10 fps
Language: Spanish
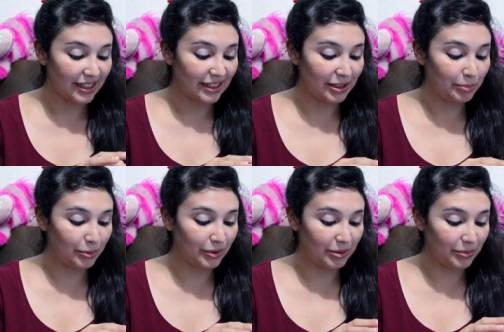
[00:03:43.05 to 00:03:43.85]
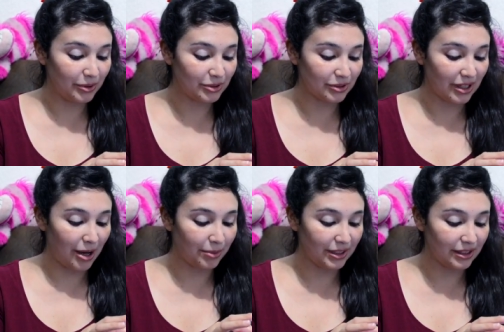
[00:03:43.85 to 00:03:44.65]
y pudimos
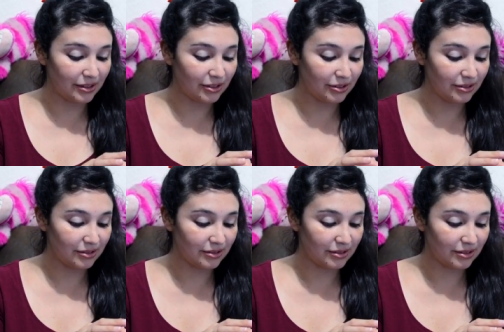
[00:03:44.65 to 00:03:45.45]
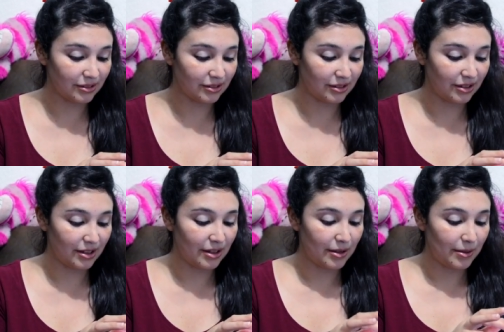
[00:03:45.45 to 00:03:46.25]
abrirlo.
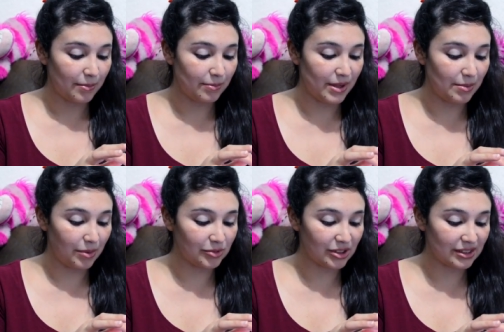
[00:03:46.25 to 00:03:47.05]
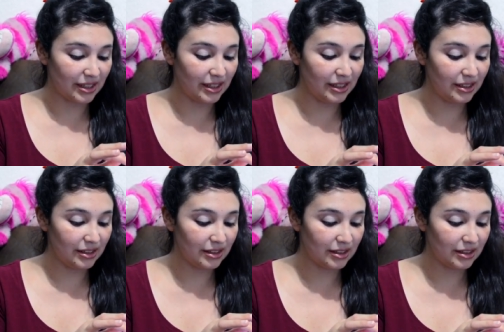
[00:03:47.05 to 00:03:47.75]
Bien, vamos a seguir